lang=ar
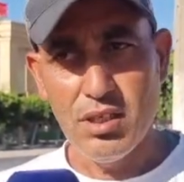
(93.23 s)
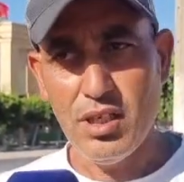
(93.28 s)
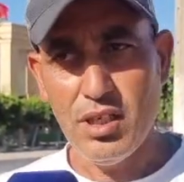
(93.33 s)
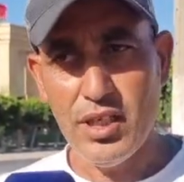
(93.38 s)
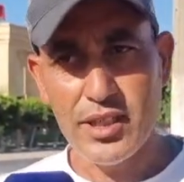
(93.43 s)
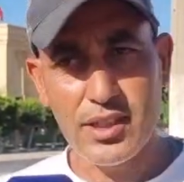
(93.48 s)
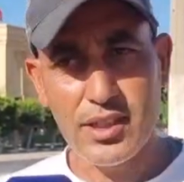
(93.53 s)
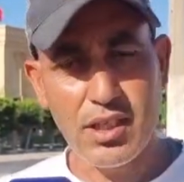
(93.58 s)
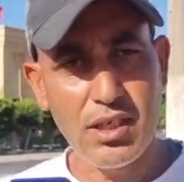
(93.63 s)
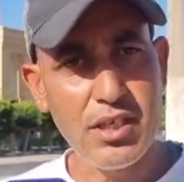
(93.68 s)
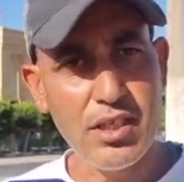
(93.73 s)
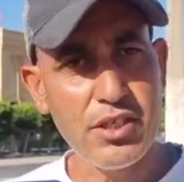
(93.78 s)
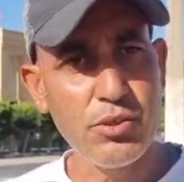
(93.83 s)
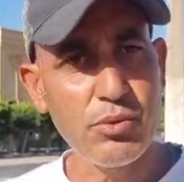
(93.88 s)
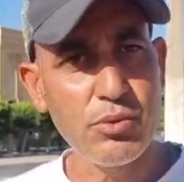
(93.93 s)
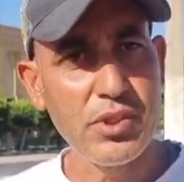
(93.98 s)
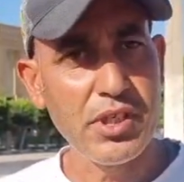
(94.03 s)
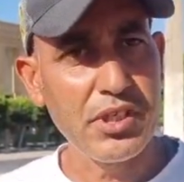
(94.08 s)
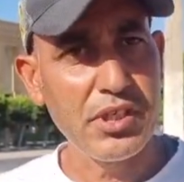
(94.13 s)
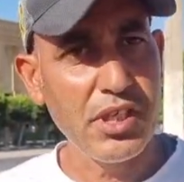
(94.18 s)
عيط لها
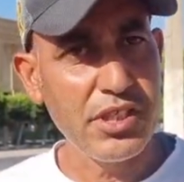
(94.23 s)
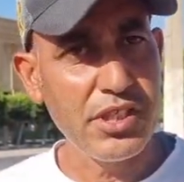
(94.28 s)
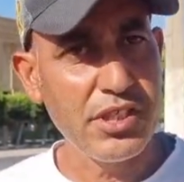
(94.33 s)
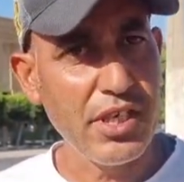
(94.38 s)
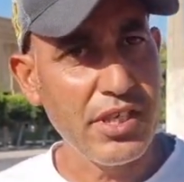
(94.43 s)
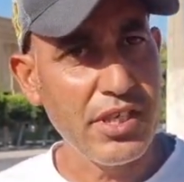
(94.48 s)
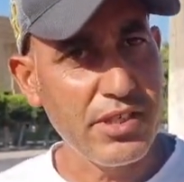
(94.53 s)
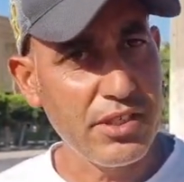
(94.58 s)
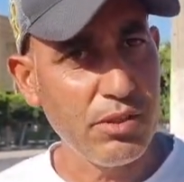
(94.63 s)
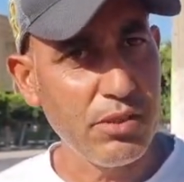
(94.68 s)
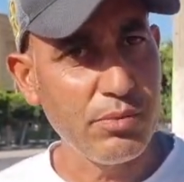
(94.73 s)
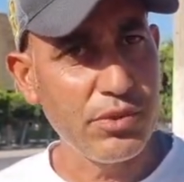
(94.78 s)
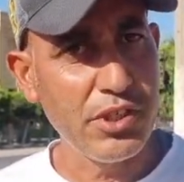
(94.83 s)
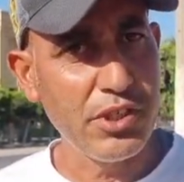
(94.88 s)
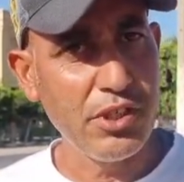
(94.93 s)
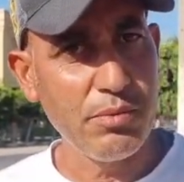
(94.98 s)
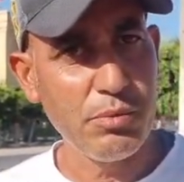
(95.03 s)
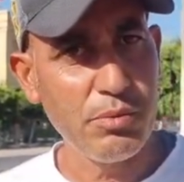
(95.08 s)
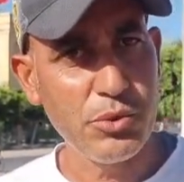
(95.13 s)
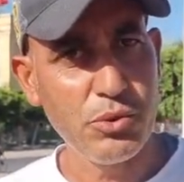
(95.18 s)
جودة نتا هزهم
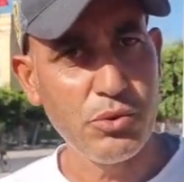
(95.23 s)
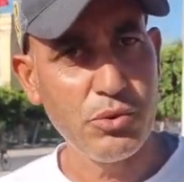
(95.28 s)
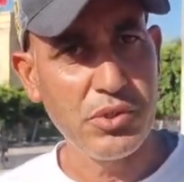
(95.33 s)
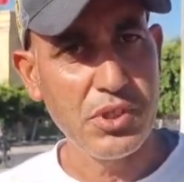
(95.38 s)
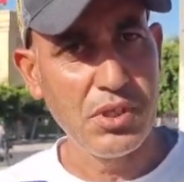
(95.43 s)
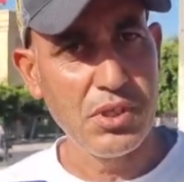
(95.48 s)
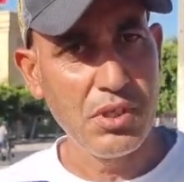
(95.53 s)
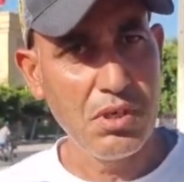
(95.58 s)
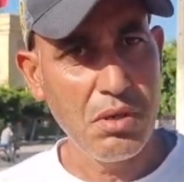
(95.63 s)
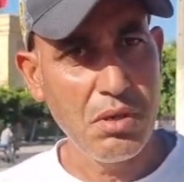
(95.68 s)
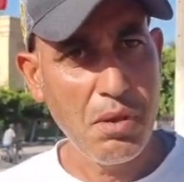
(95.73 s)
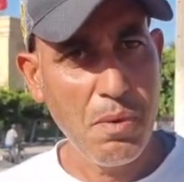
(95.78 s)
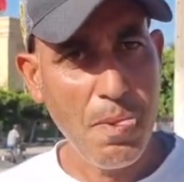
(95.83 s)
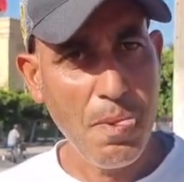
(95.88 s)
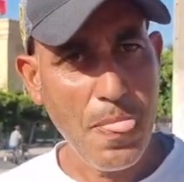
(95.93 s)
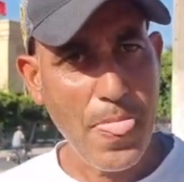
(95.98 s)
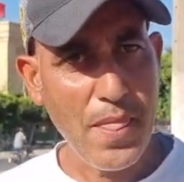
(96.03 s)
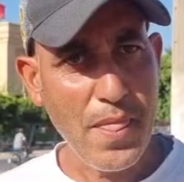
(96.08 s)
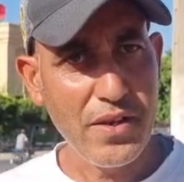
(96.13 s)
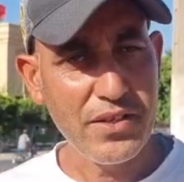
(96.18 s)
داهم بجوج
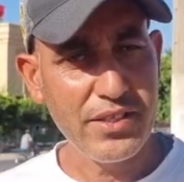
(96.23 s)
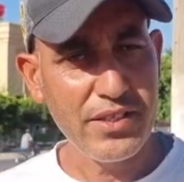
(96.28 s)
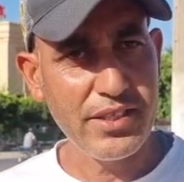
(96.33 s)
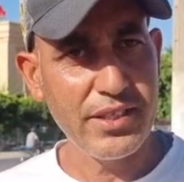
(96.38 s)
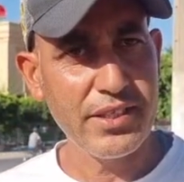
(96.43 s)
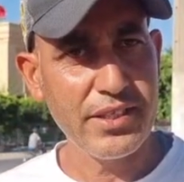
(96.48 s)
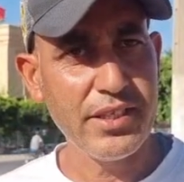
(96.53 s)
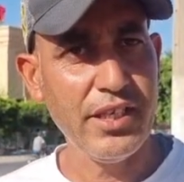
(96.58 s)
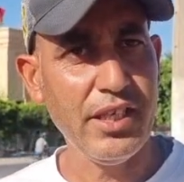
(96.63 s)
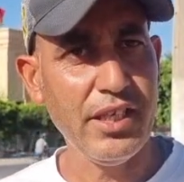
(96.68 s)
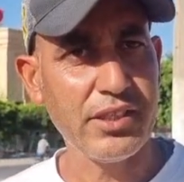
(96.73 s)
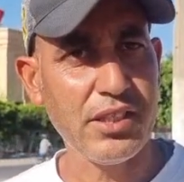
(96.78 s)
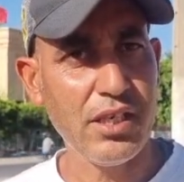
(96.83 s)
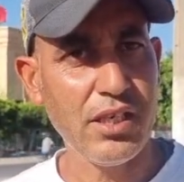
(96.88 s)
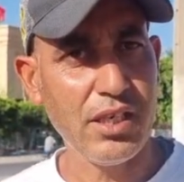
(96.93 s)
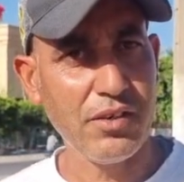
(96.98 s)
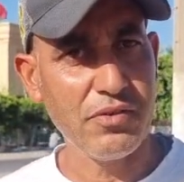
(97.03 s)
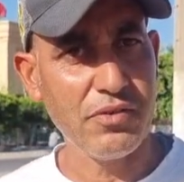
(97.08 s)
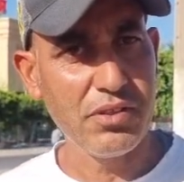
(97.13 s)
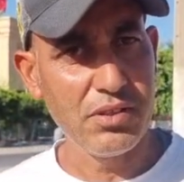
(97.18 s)
سيتي
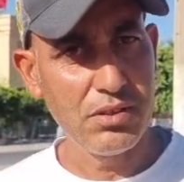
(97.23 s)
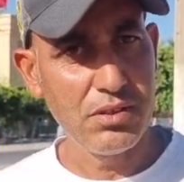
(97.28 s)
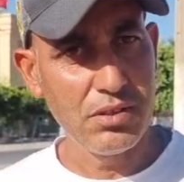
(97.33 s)
اعترف